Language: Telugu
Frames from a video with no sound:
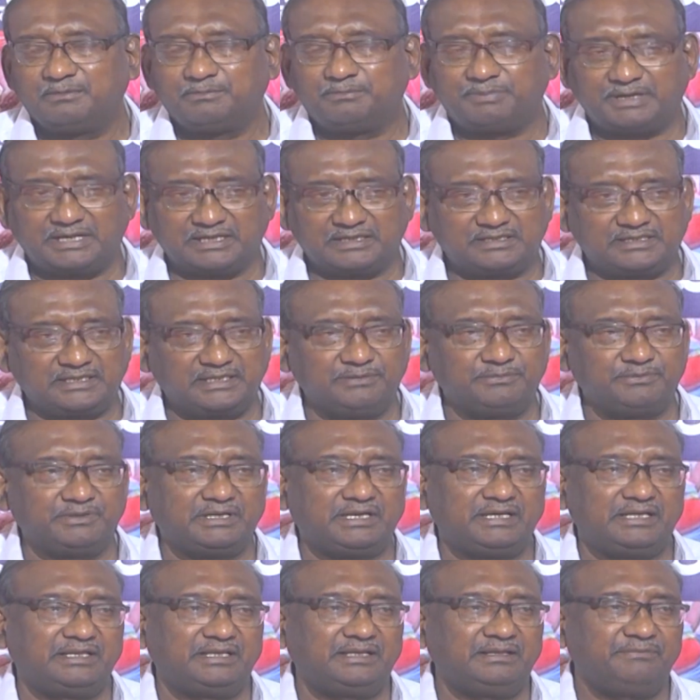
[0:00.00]
పార్ట్ టైం
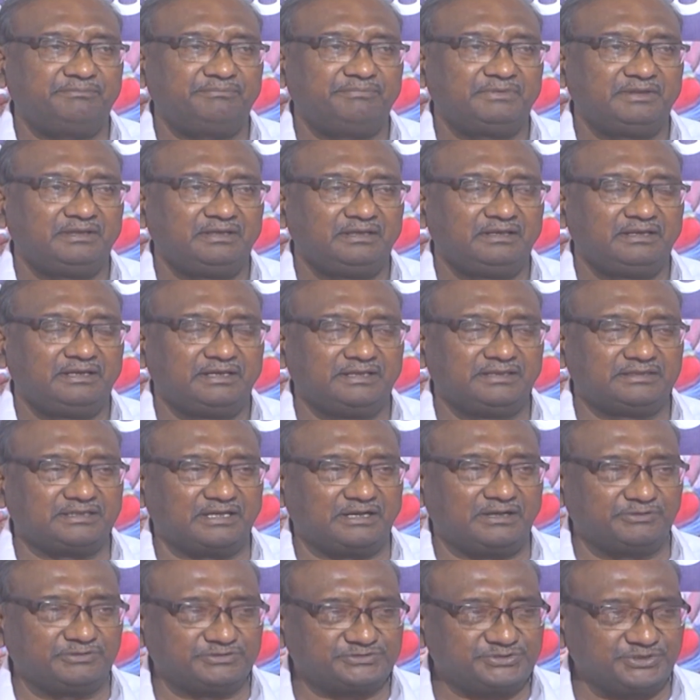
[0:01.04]
కానీ ఇతర
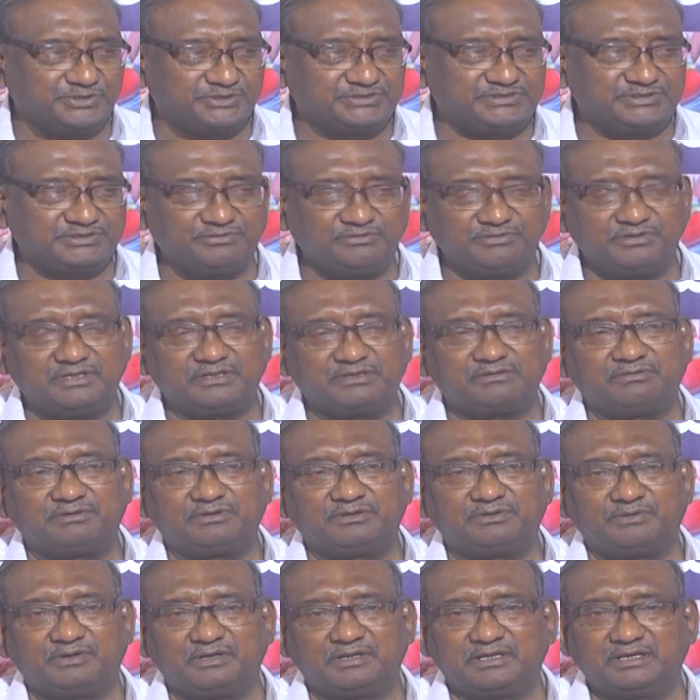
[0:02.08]
అవుట్ సోర్సింగ్
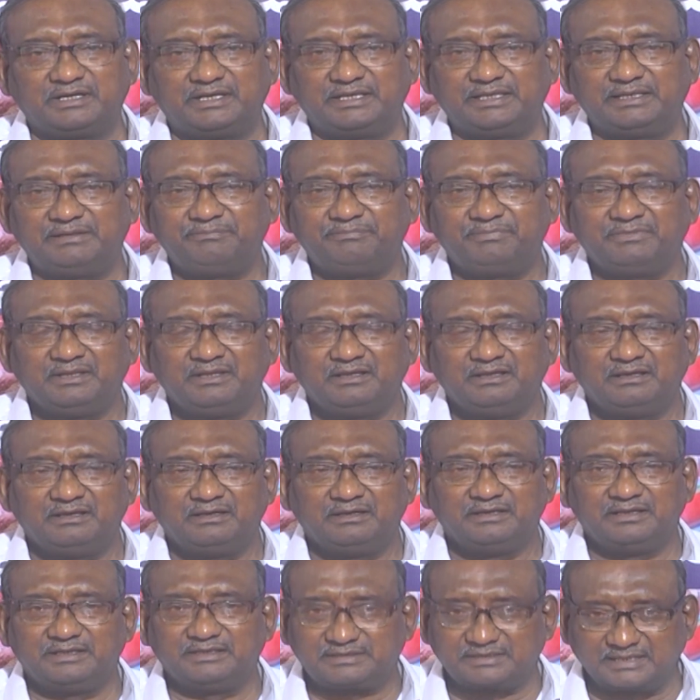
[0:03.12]
ఉన్నటువంటి వాళ్ళు కానీ
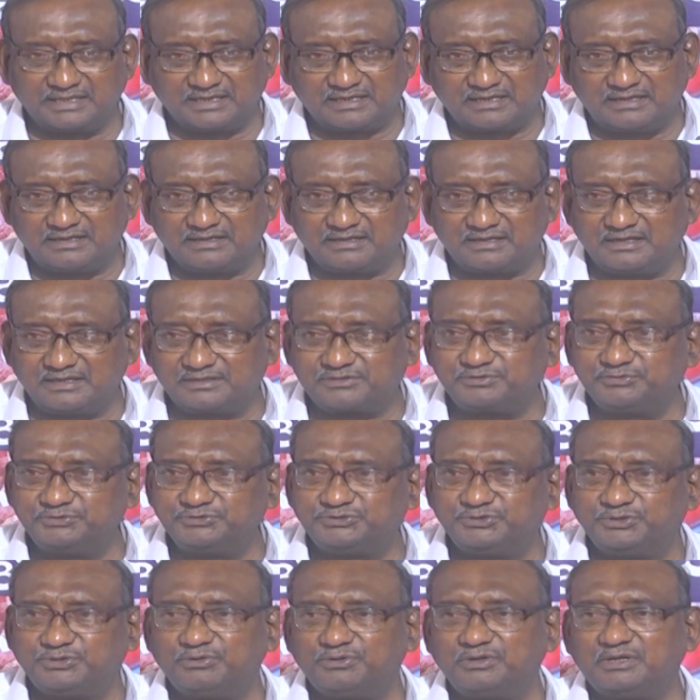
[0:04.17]
ఇతర కాంట్రాక్ట్
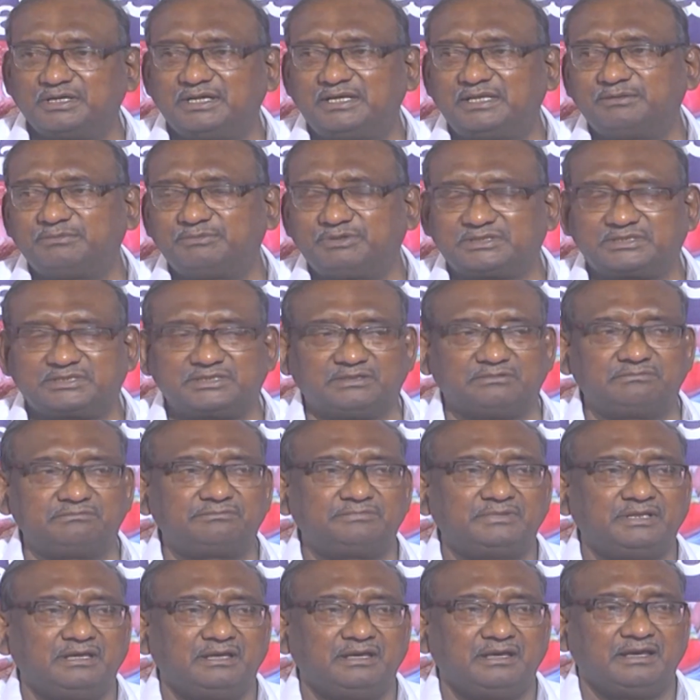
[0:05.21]
ఉద్యోగులు కానీ మొత్తం
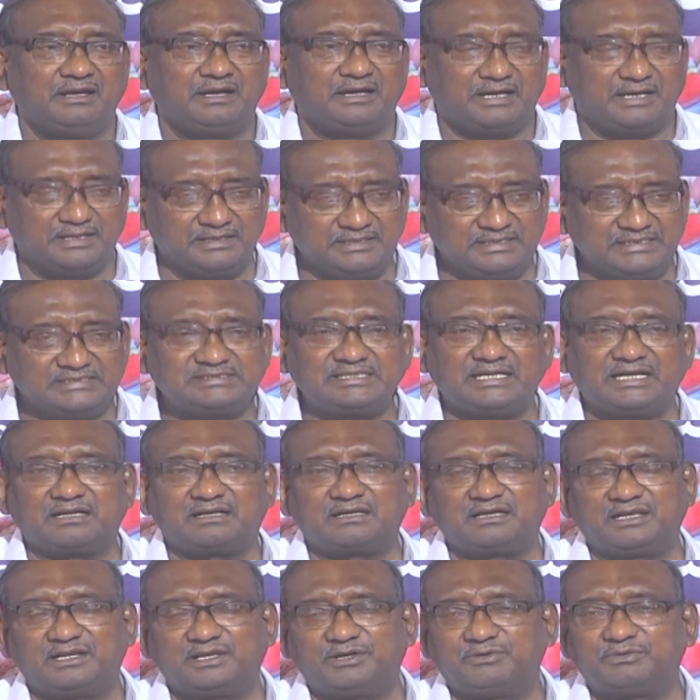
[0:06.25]
అన్ని
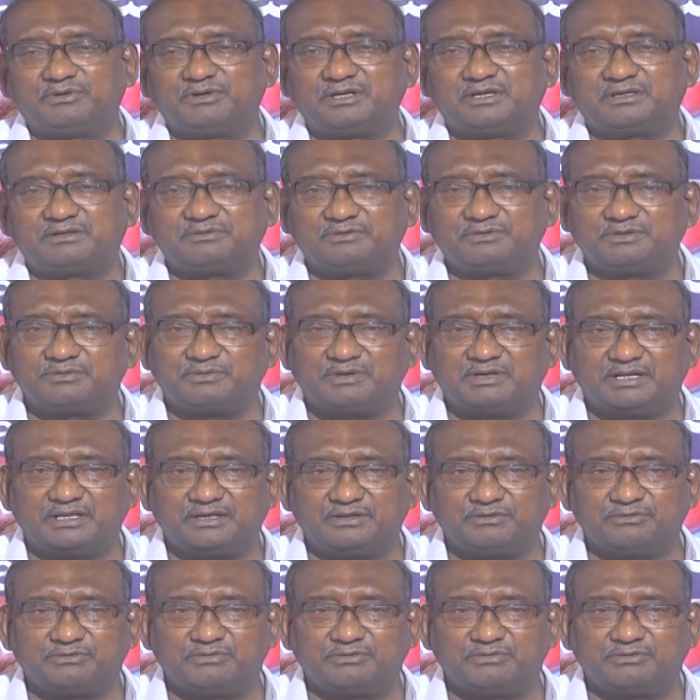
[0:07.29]
శాఖల్లో ఉన్నటువంటి వాళ్ళని